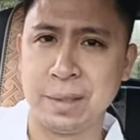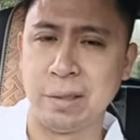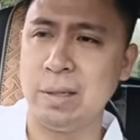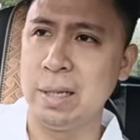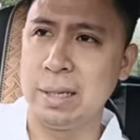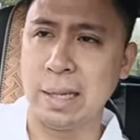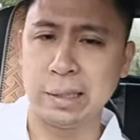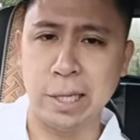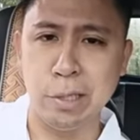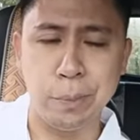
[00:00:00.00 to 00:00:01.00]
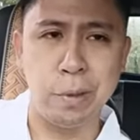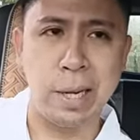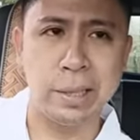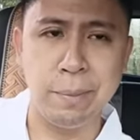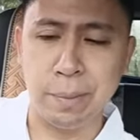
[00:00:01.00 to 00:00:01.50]
No? Nagtayo po
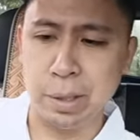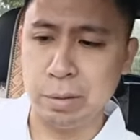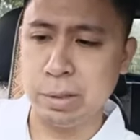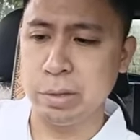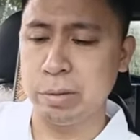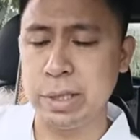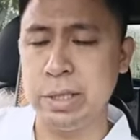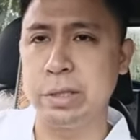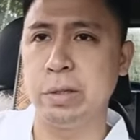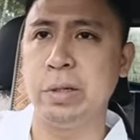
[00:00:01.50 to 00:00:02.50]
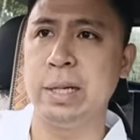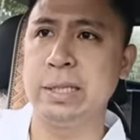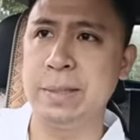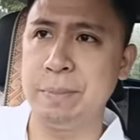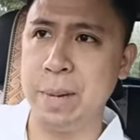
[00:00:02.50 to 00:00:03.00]
ang ating Panginoong Siyo Kristo ng
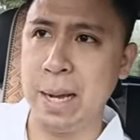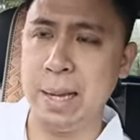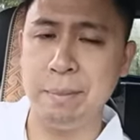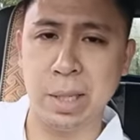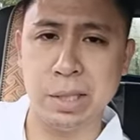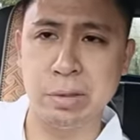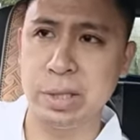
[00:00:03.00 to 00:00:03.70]
simbahan, Matthew